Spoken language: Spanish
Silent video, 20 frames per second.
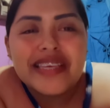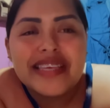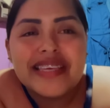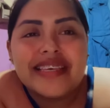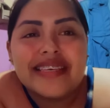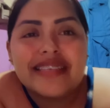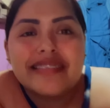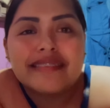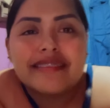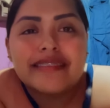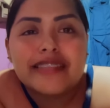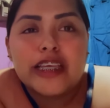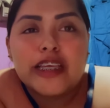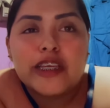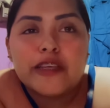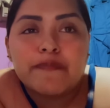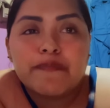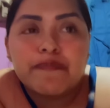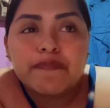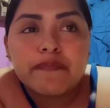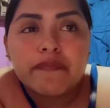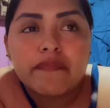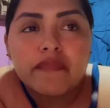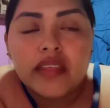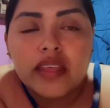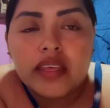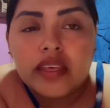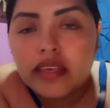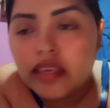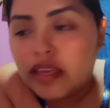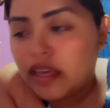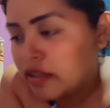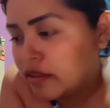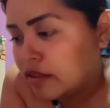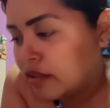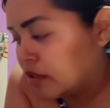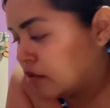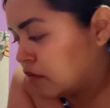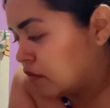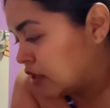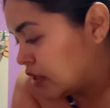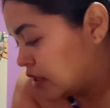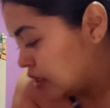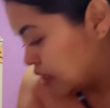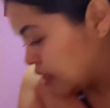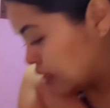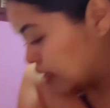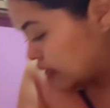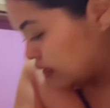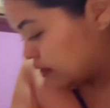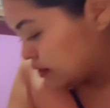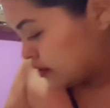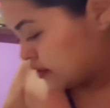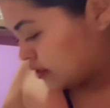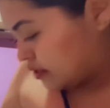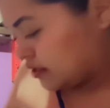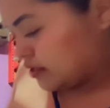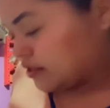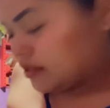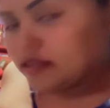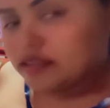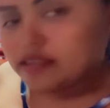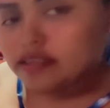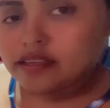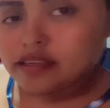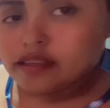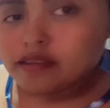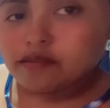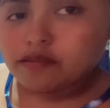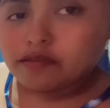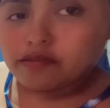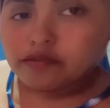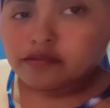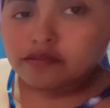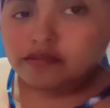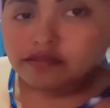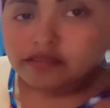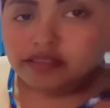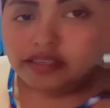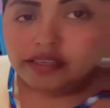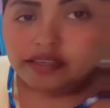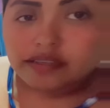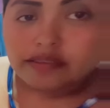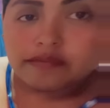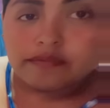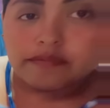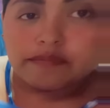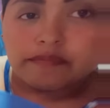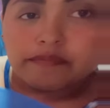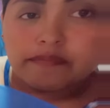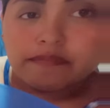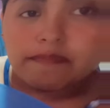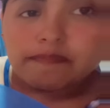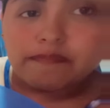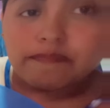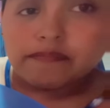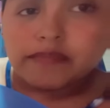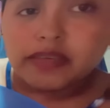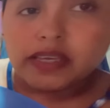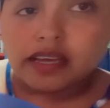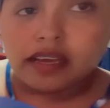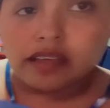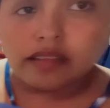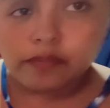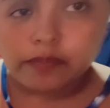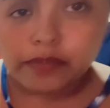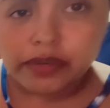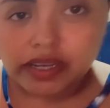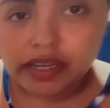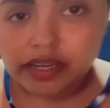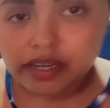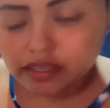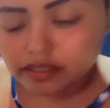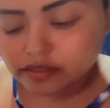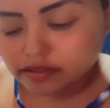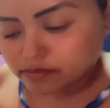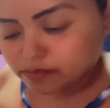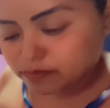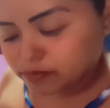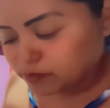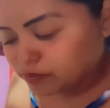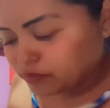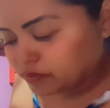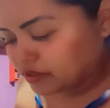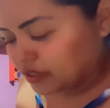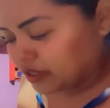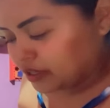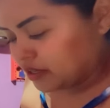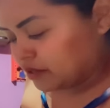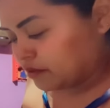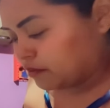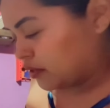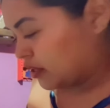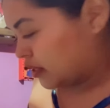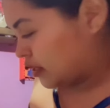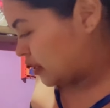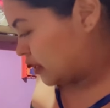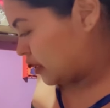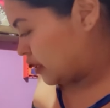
Este, y ya tengo aquí la, el oroco que picado para las pupusas que ve